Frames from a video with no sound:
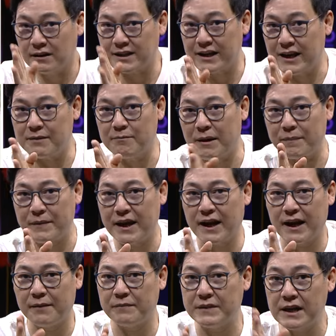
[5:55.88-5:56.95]
จะเห็นแบบนี้ค
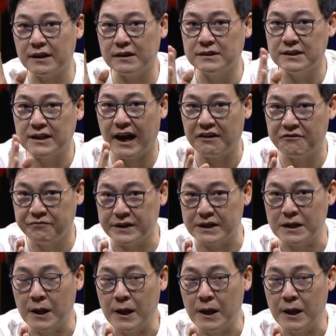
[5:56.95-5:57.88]
รับนี่คือการฝึก